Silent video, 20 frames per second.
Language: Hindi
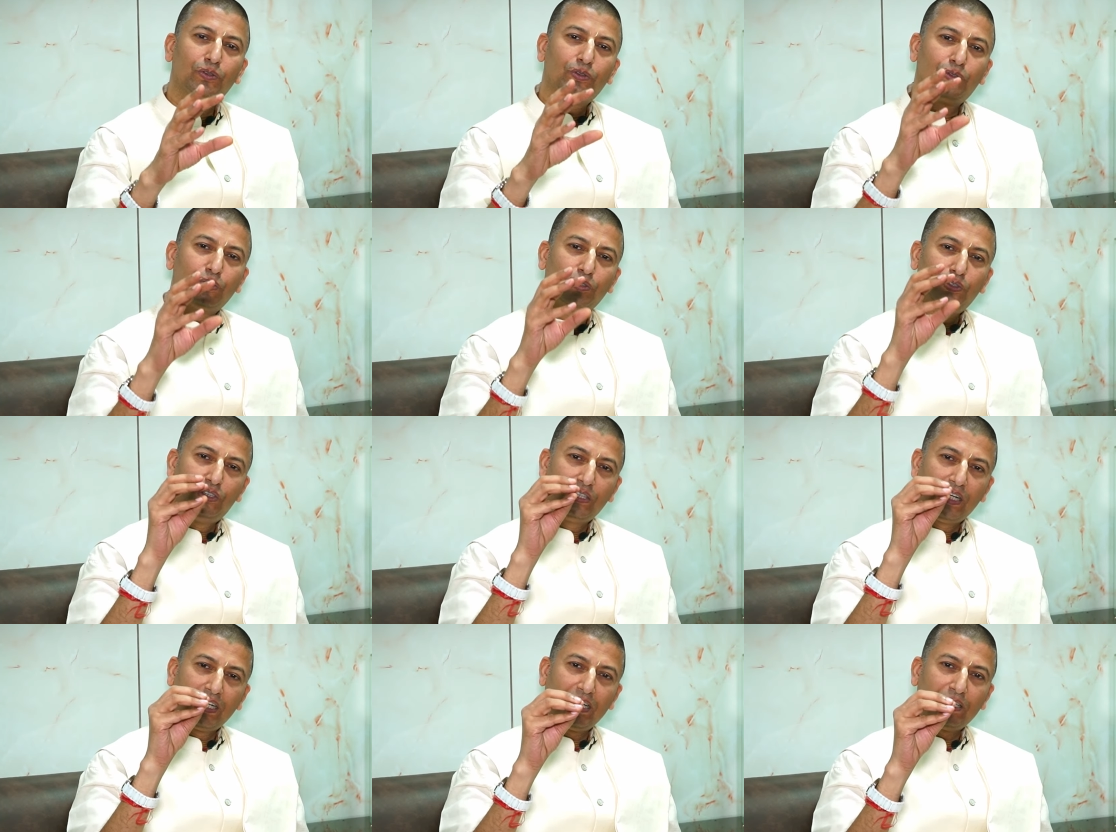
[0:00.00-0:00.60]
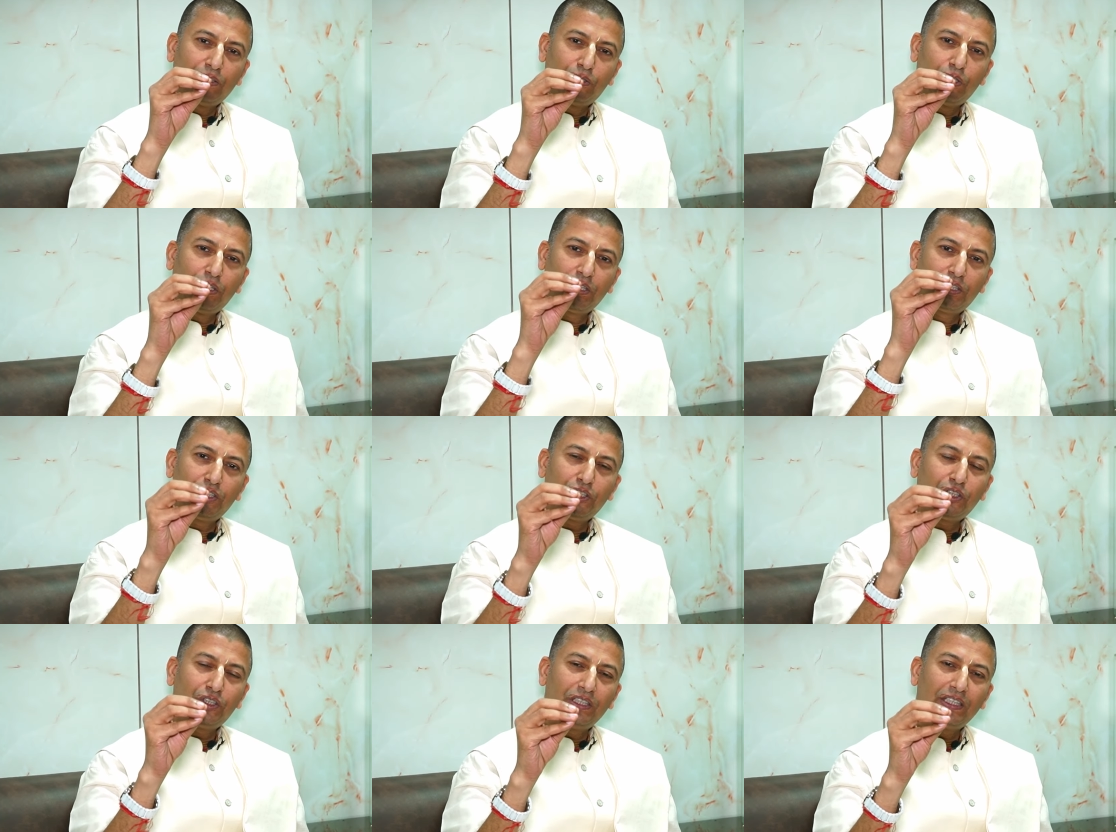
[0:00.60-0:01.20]
तो जगत और
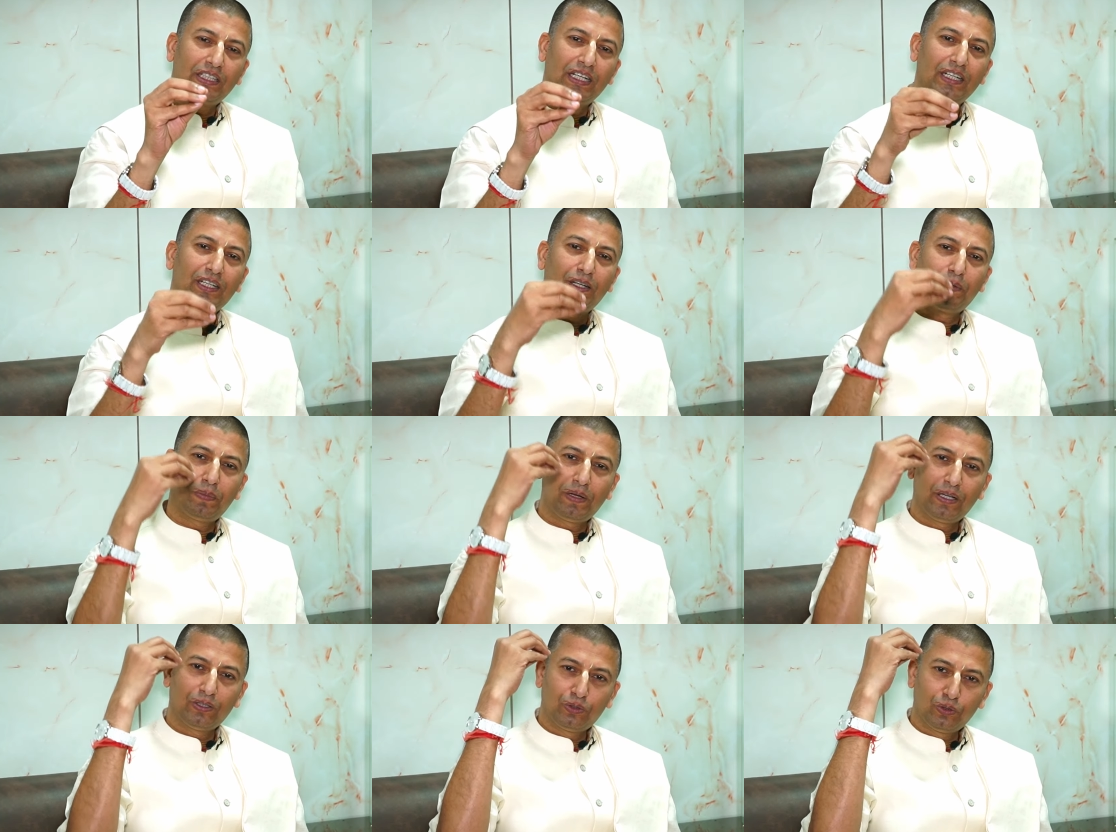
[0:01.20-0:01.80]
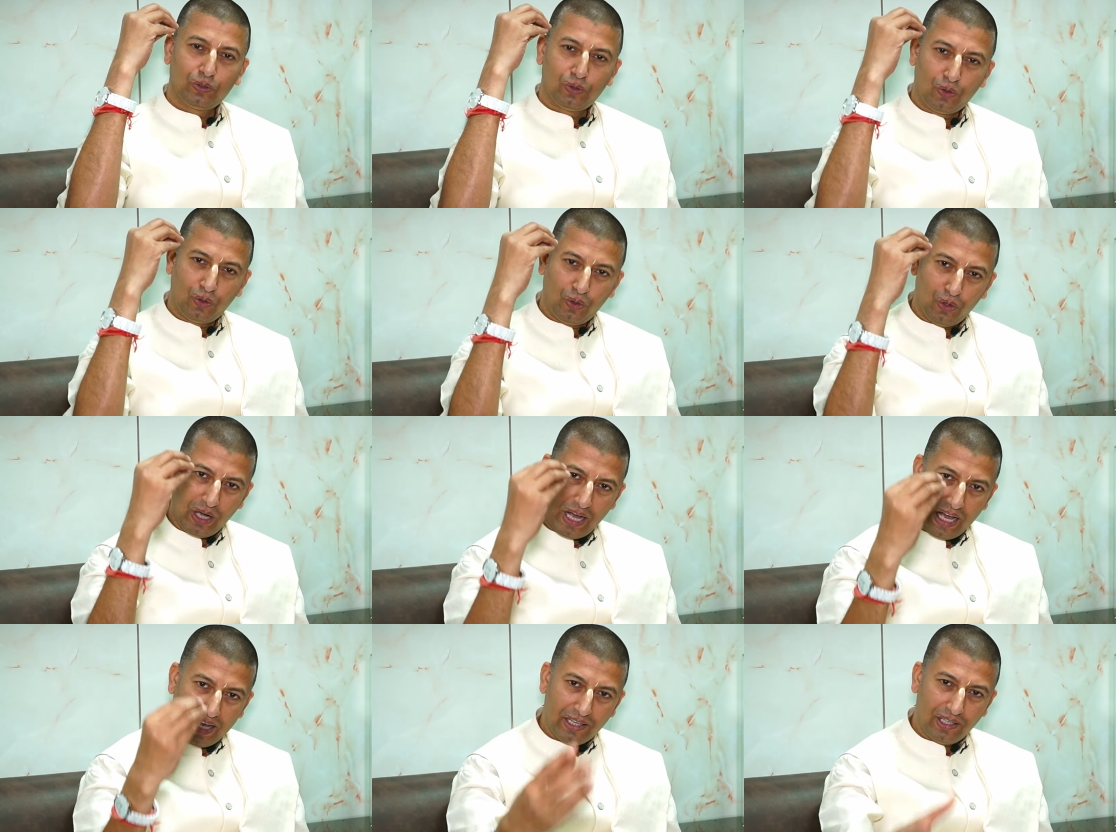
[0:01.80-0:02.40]
कृष्ण का कृपा तो
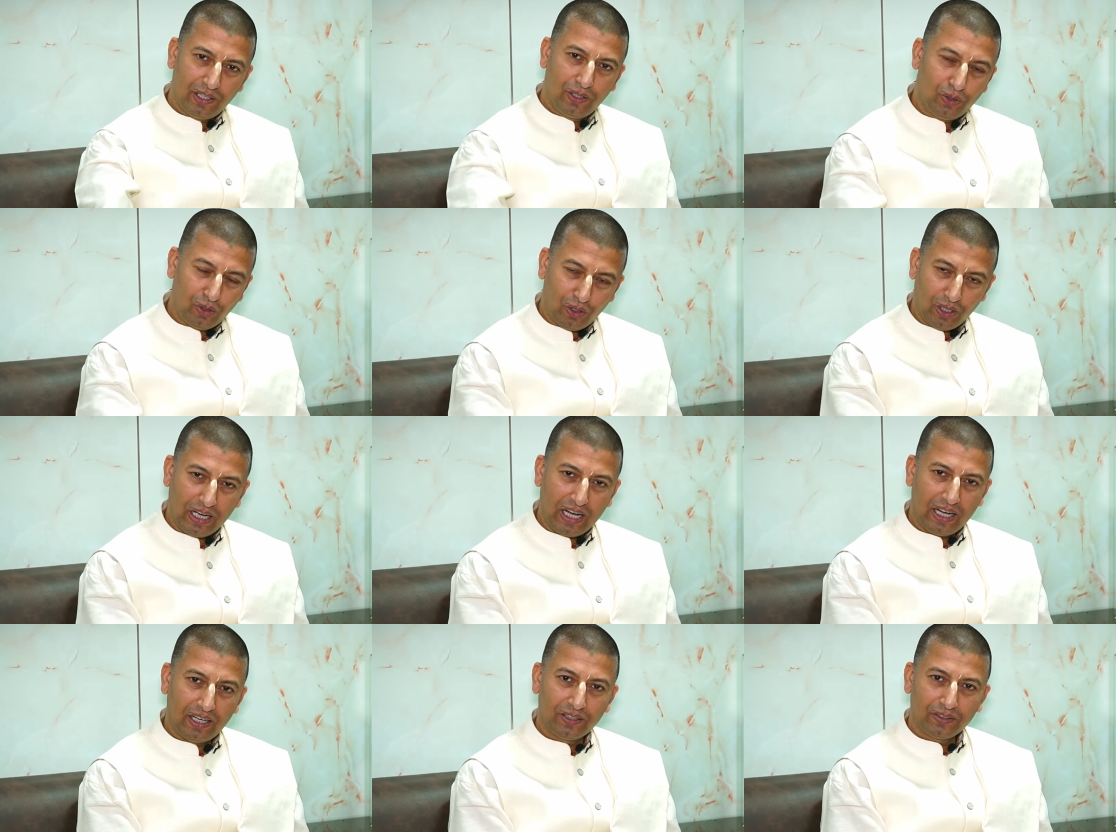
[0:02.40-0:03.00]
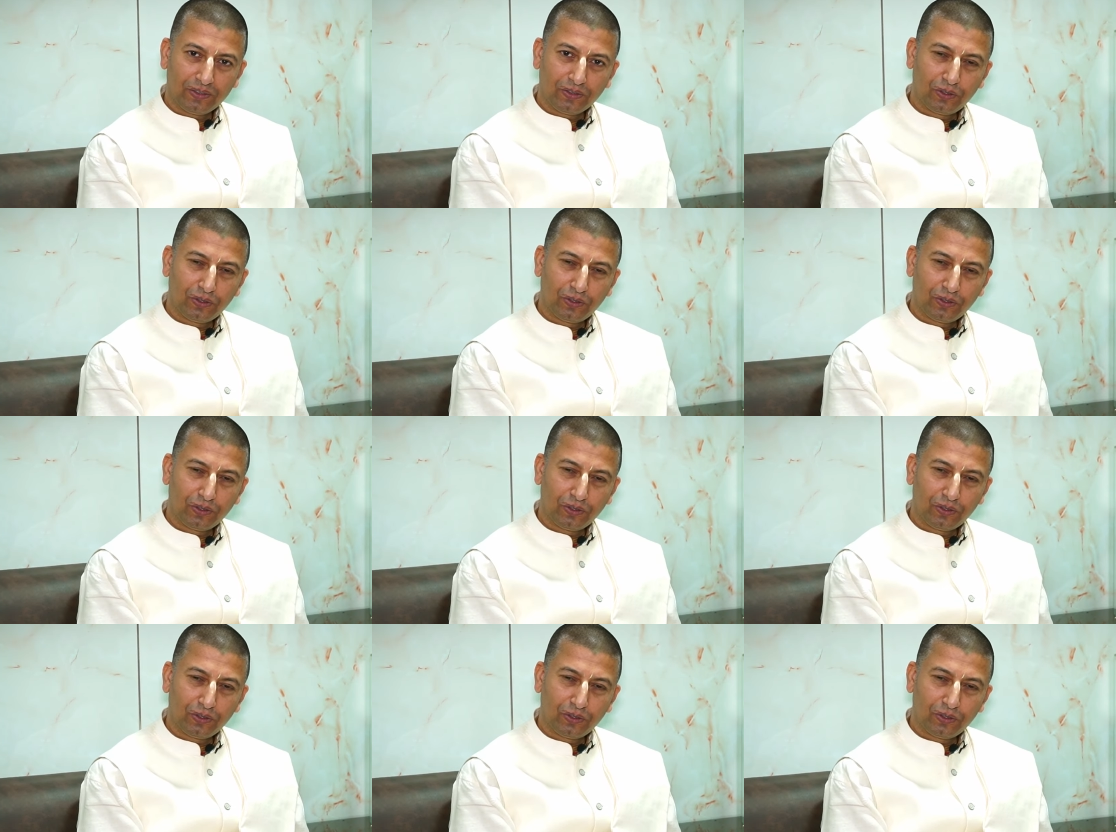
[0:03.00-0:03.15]
होगा ही होगा